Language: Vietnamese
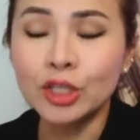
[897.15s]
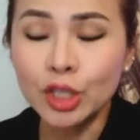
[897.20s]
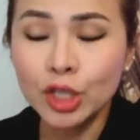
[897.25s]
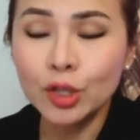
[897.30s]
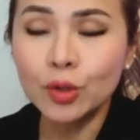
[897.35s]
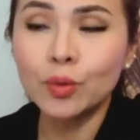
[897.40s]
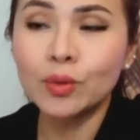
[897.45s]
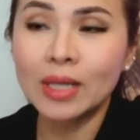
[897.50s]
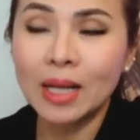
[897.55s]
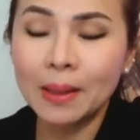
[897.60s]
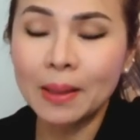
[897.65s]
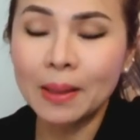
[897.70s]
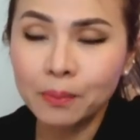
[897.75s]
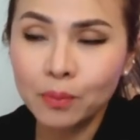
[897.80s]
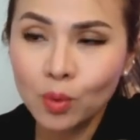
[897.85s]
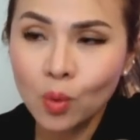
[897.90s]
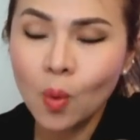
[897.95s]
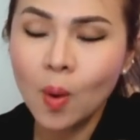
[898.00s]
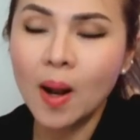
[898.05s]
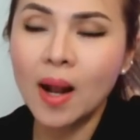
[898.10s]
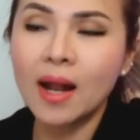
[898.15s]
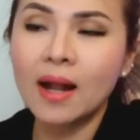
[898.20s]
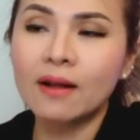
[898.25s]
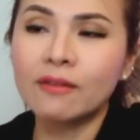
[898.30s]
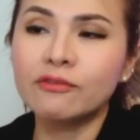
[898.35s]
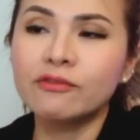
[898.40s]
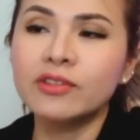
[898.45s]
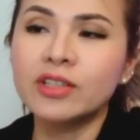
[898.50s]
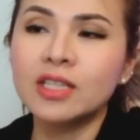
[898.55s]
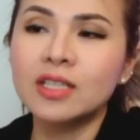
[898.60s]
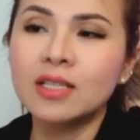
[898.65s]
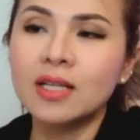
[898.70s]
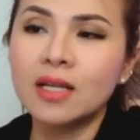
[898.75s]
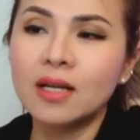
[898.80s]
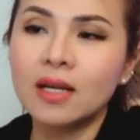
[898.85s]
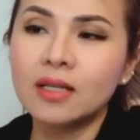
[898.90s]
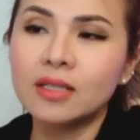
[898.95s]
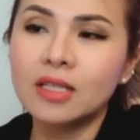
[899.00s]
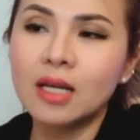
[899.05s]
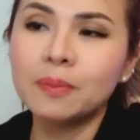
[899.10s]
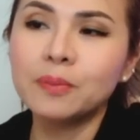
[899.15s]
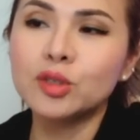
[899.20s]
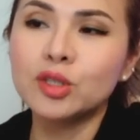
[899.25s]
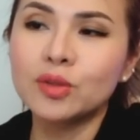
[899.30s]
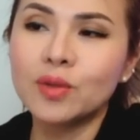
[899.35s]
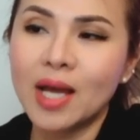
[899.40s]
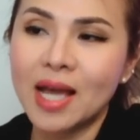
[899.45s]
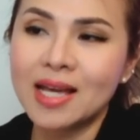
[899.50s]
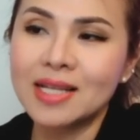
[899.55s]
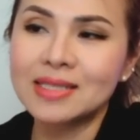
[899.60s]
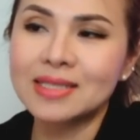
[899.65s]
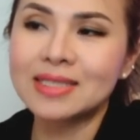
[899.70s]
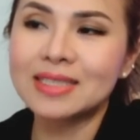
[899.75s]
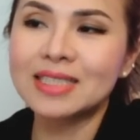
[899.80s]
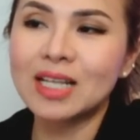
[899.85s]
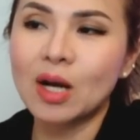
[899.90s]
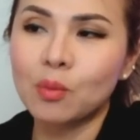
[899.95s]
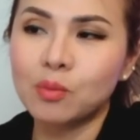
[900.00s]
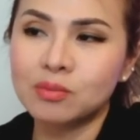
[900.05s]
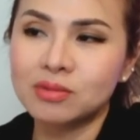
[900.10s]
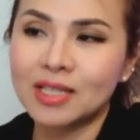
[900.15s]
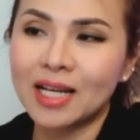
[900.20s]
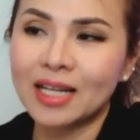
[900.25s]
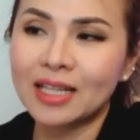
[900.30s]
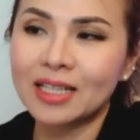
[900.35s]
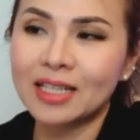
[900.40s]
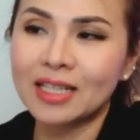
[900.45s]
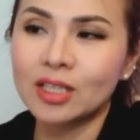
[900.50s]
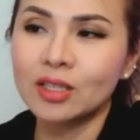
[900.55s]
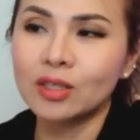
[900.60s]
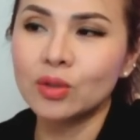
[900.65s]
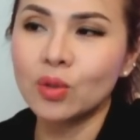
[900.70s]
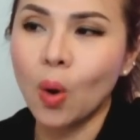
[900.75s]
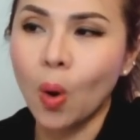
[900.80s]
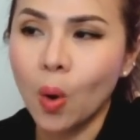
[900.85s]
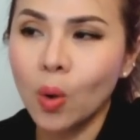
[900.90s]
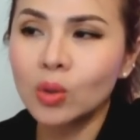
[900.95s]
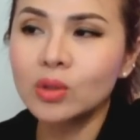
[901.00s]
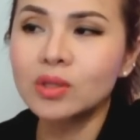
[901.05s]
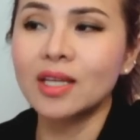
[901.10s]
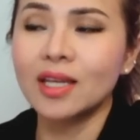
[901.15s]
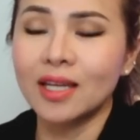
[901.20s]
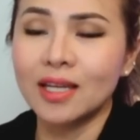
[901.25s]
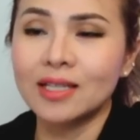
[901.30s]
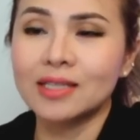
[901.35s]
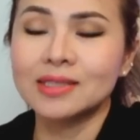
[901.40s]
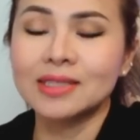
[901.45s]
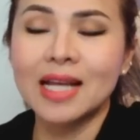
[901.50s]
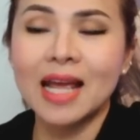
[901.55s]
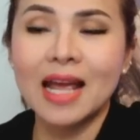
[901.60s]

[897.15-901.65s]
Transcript: Nhiều năm qua, VWS gồng gánh đổ tiền